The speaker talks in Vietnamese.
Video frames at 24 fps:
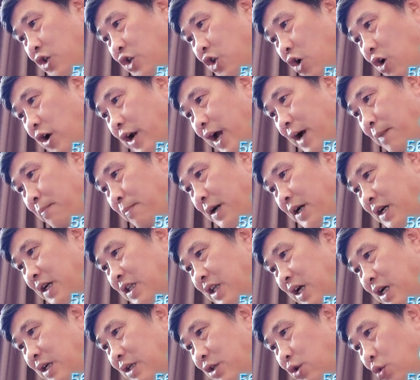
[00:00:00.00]
cho là mình
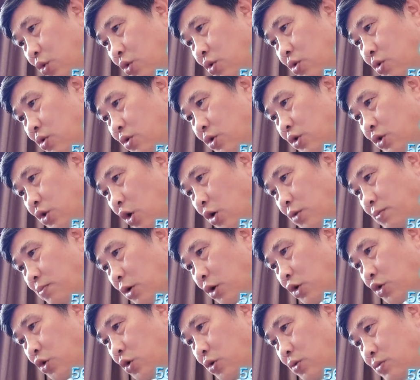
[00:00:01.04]
thân thủ tốt
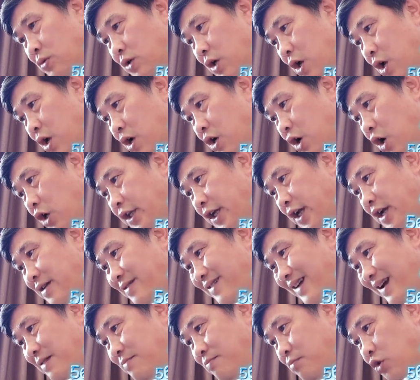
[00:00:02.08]
một chút, có thể
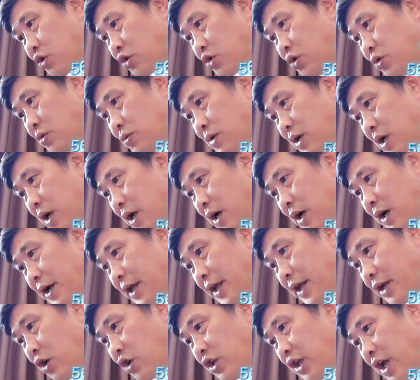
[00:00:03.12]
đánh một chút,
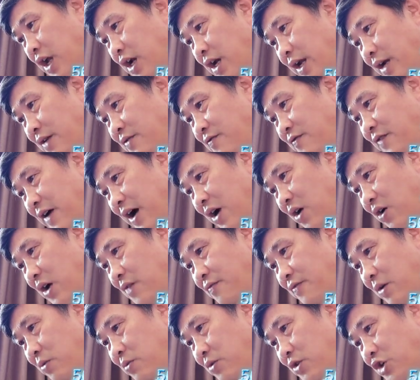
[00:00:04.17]
liền có thể lẫn vào
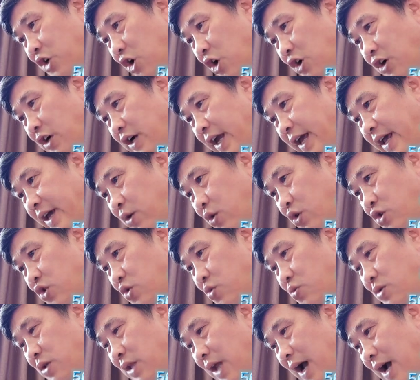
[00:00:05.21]
cái vòng tròn này của
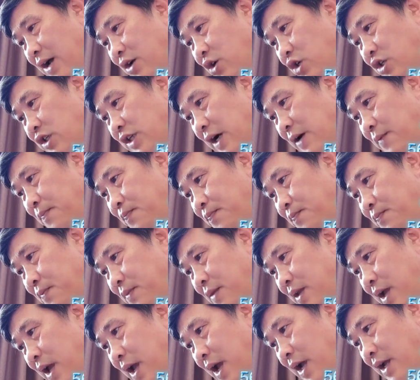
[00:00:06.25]
chúng ta rồi sao?
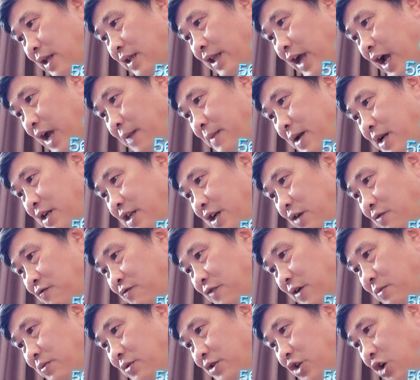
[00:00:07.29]
Tại bên trong
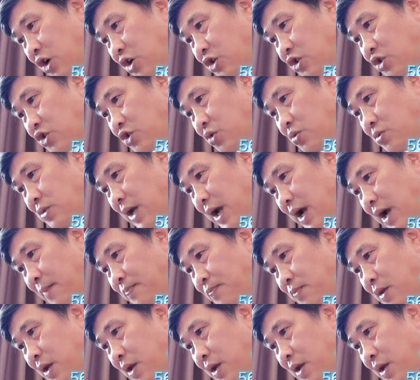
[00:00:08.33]
vòng tròn chúng ta,